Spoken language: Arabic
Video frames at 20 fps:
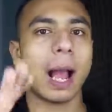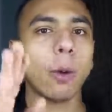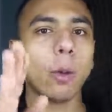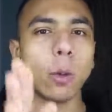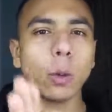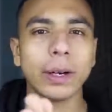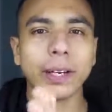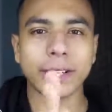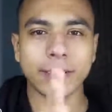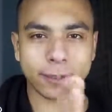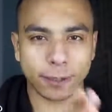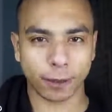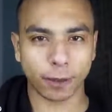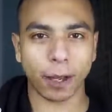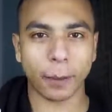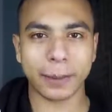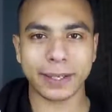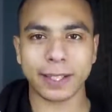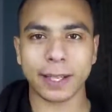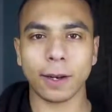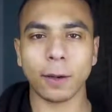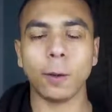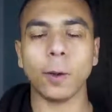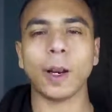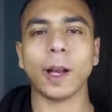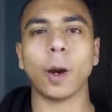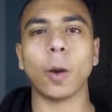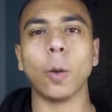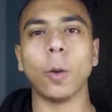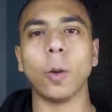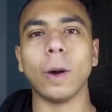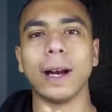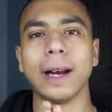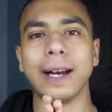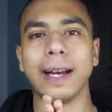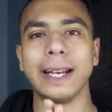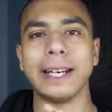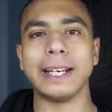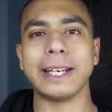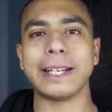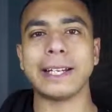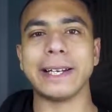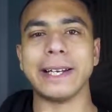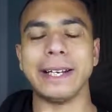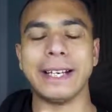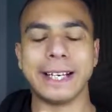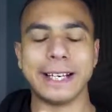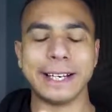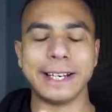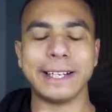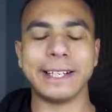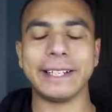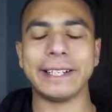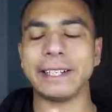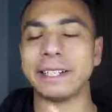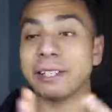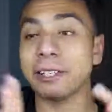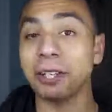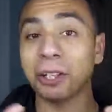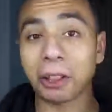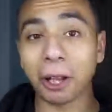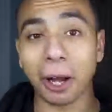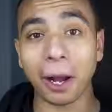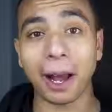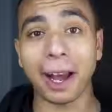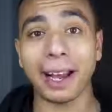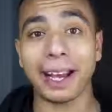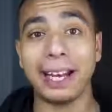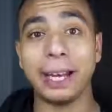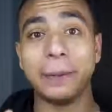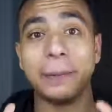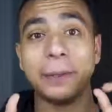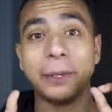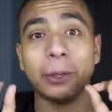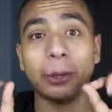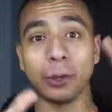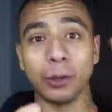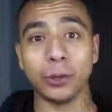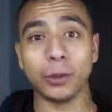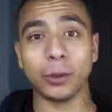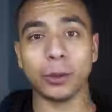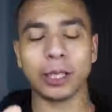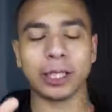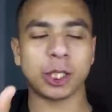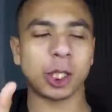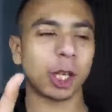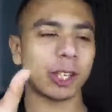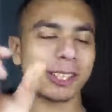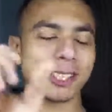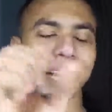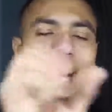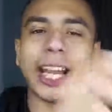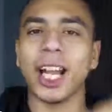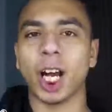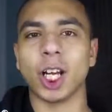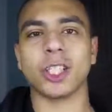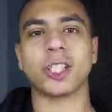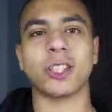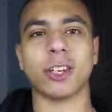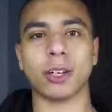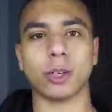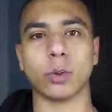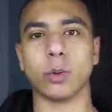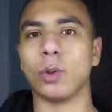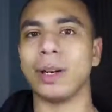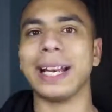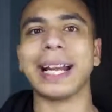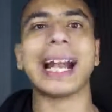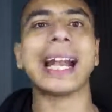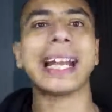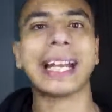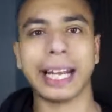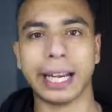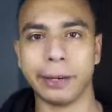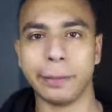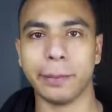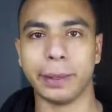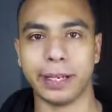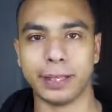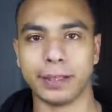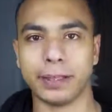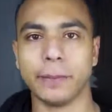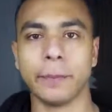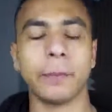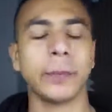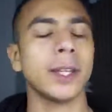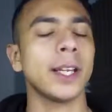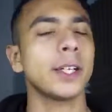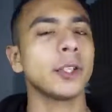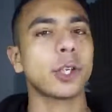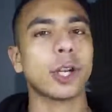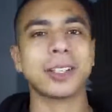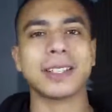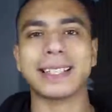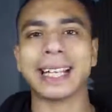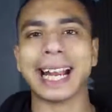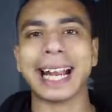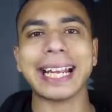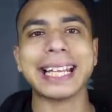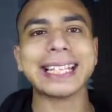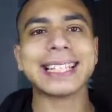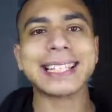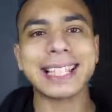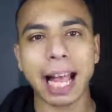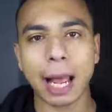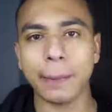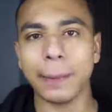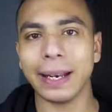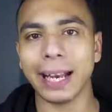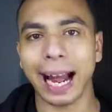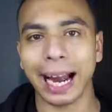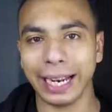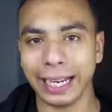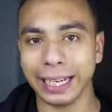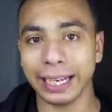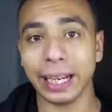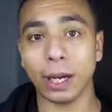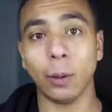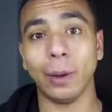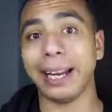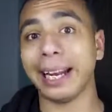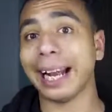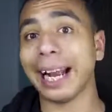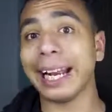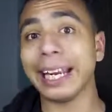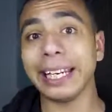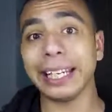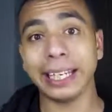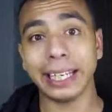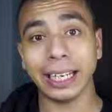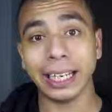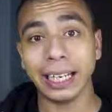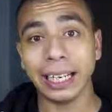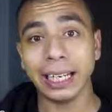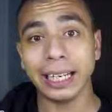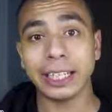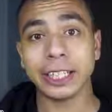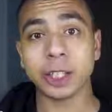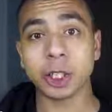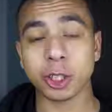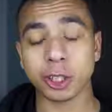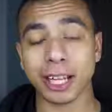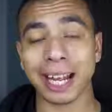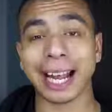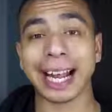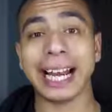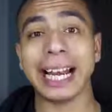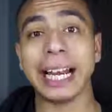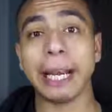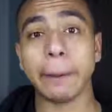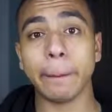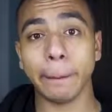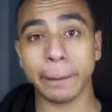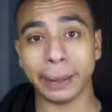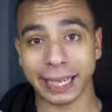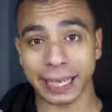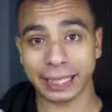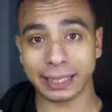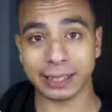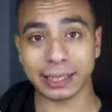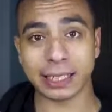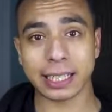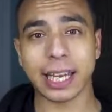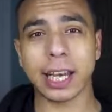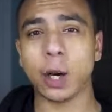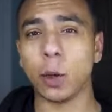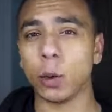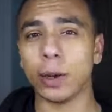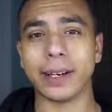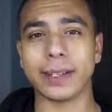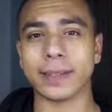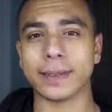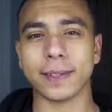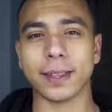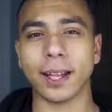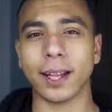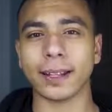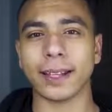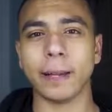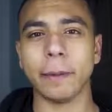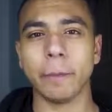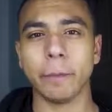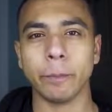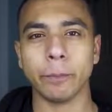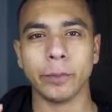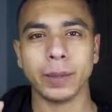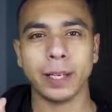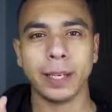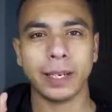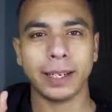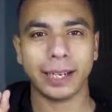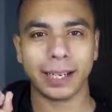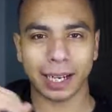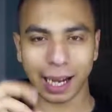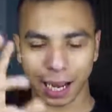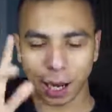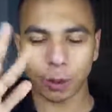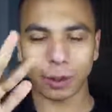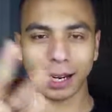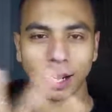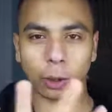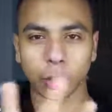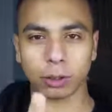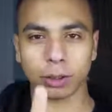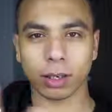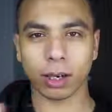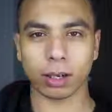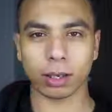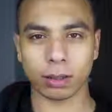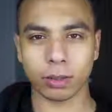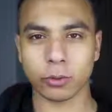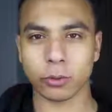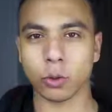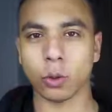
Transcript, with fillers: اول استطلاع بيساله لك هو الـ الـ الاستطلاع اللي بيقول له الشخص ده جاي يهزر ولا جاي يتكلم بجد الشخص ده جاي يستهبل علينا ولا جاي يشتغل بجد ايه هو الاستطلاع ده يعني احاول احط لك